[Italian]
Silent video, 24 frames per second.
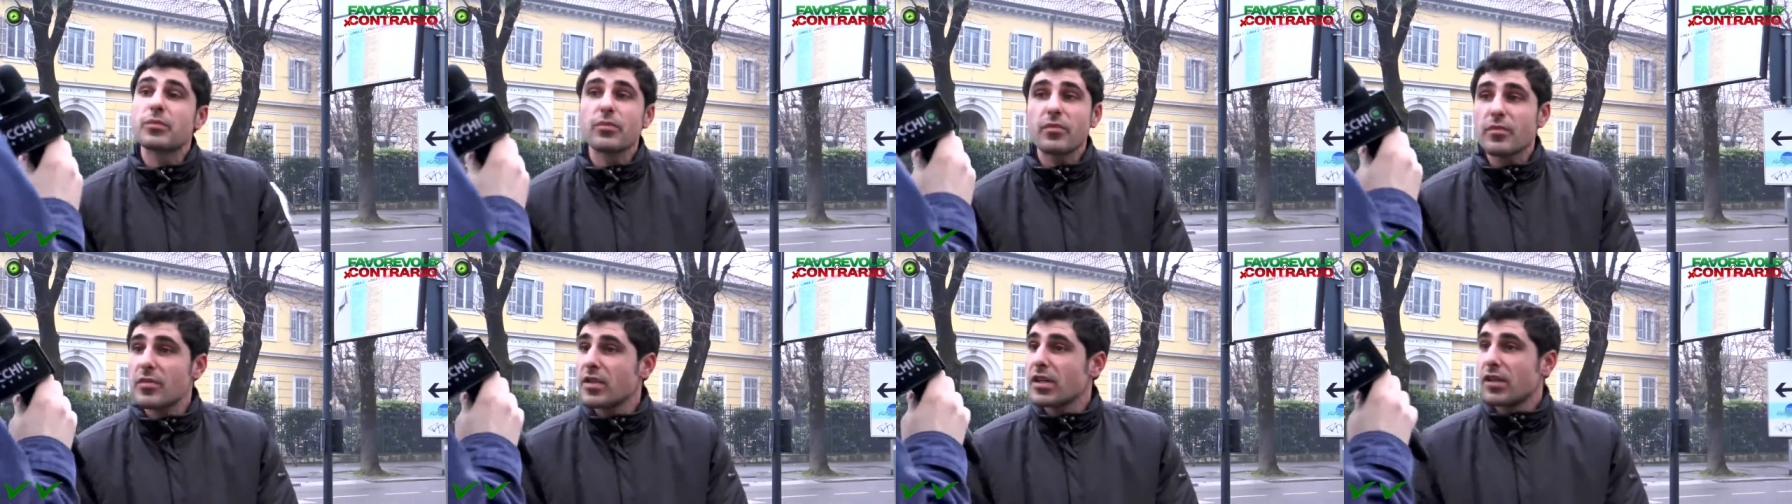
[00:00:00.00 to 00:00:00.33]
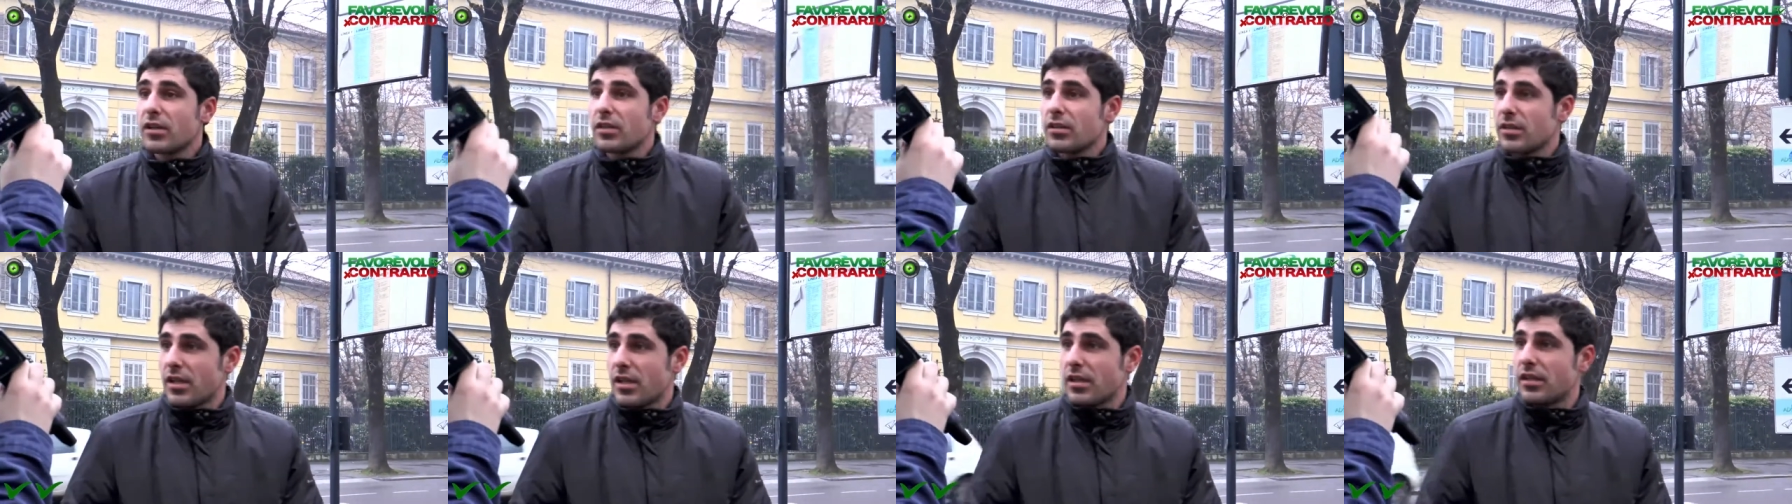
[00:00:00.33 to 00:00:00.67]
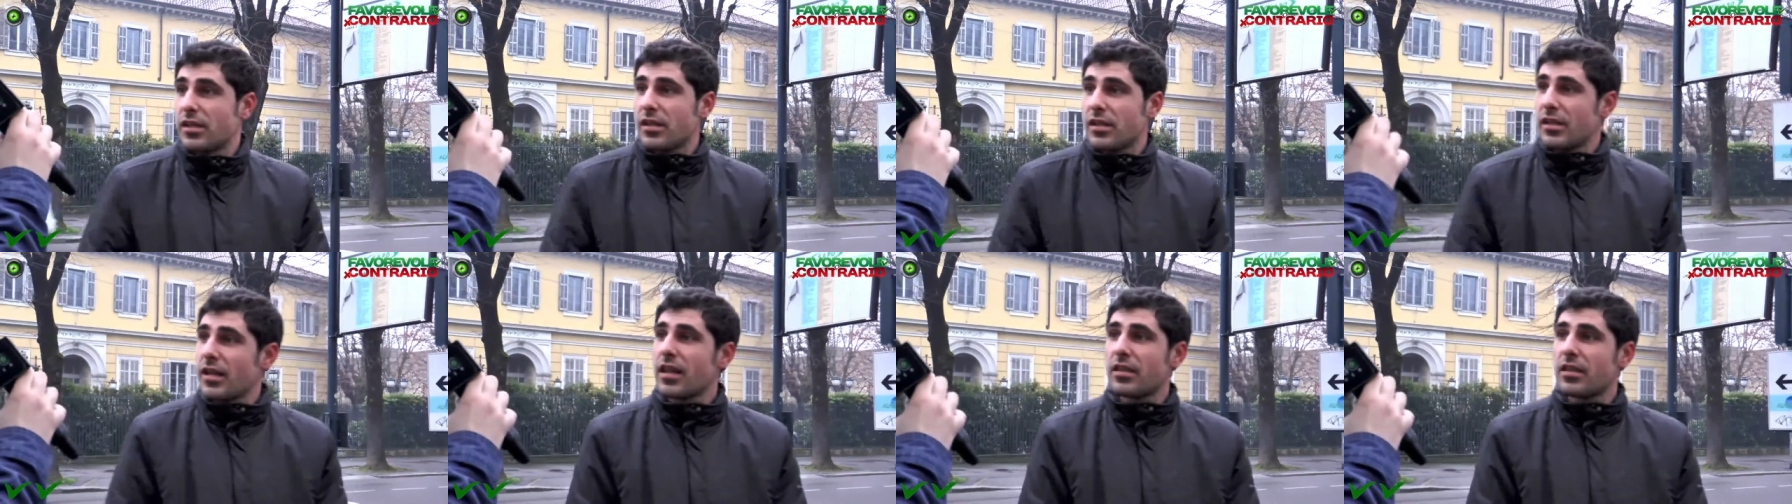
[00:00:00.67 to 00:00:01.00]
la Chiesa non
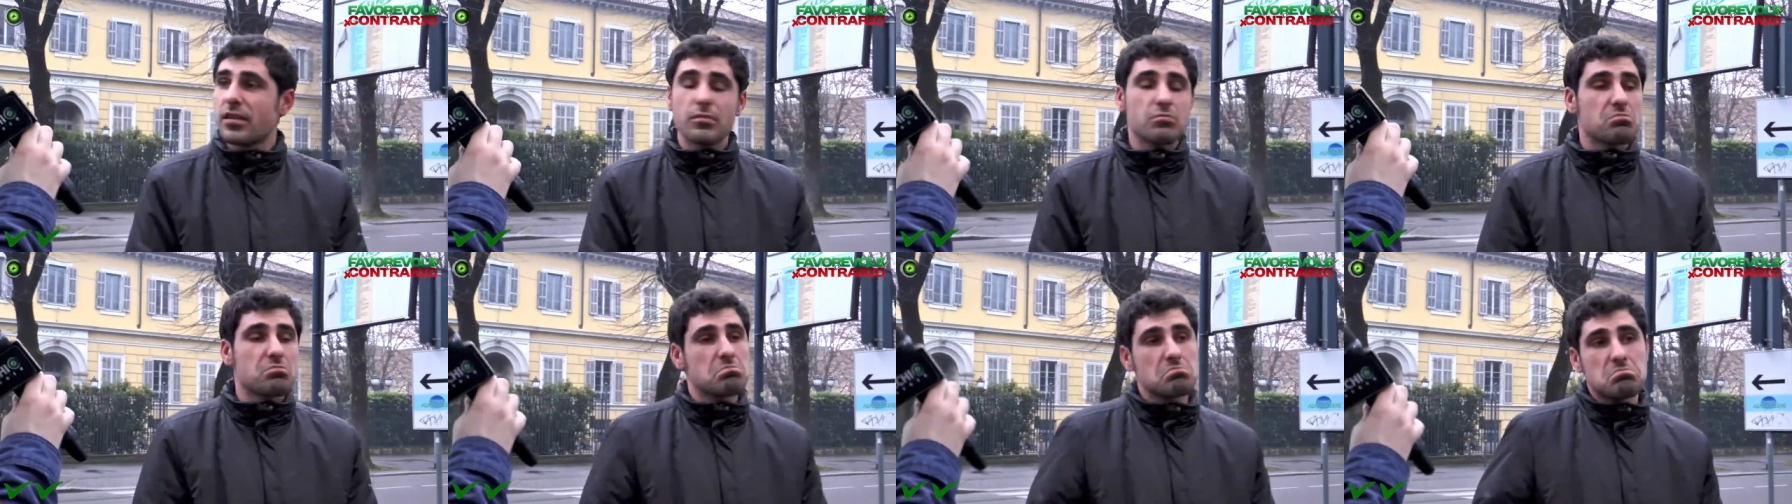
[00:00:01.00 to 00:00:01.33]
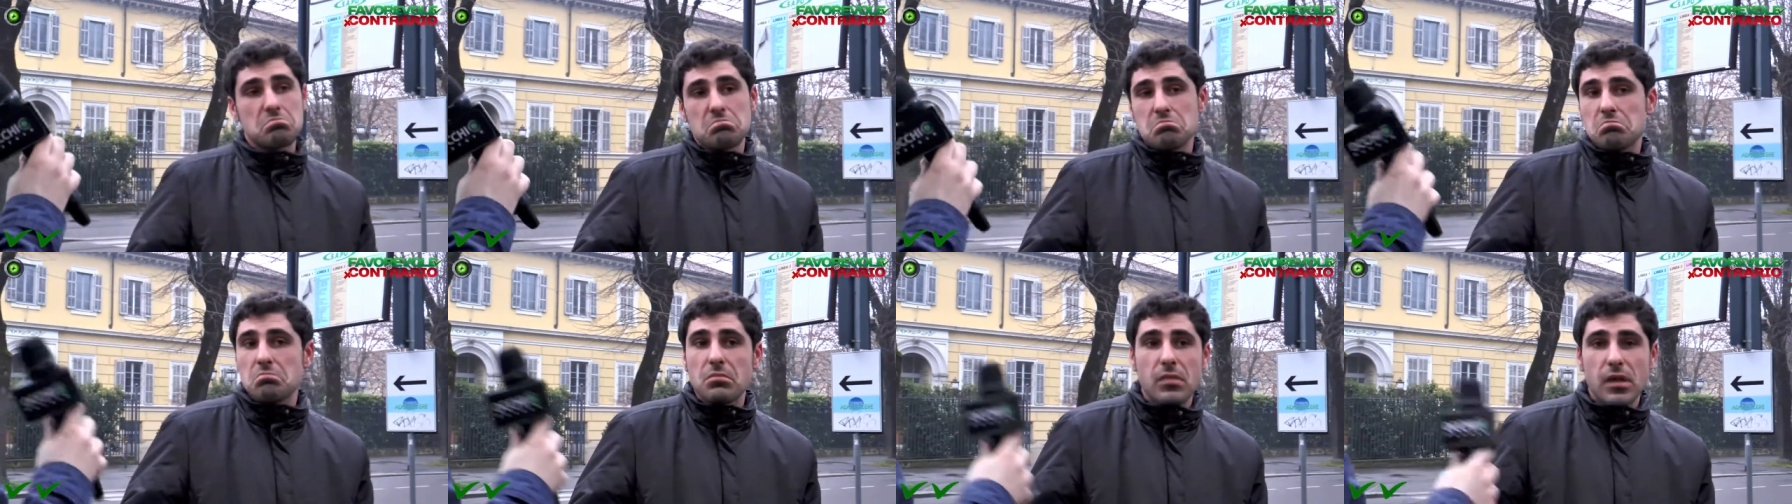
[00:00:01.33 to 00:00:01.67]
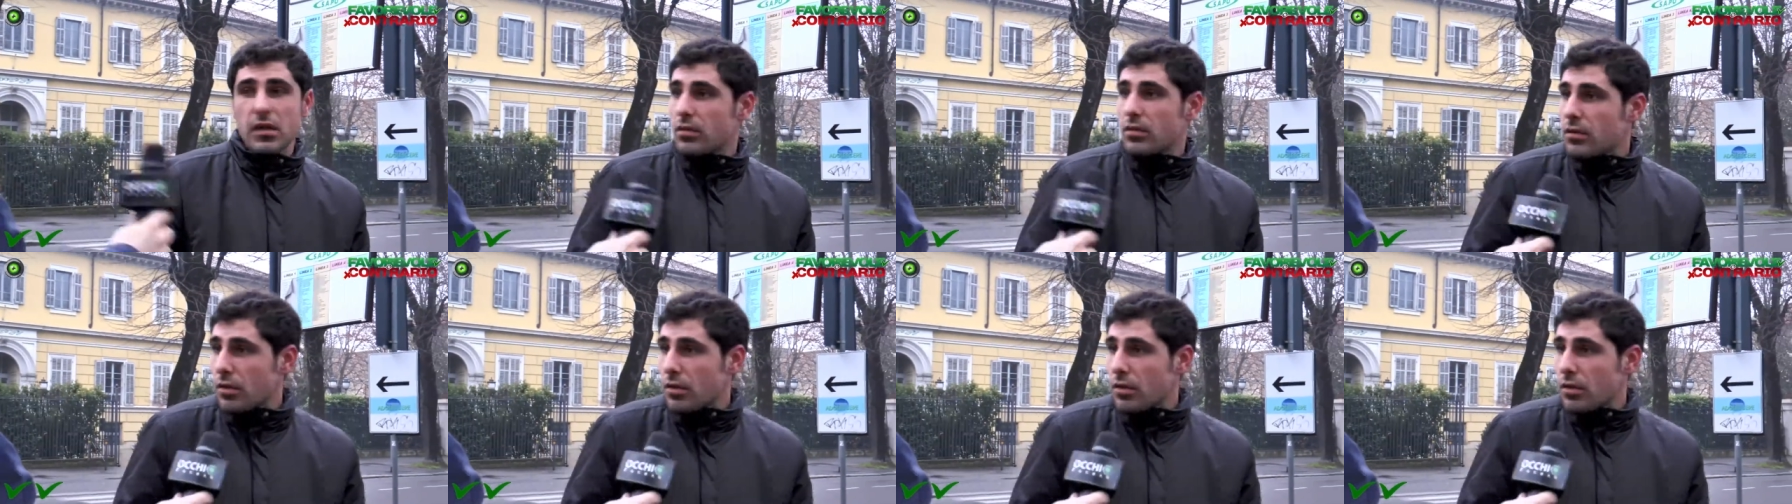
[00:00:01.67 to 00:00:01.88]
rappresenta un problema.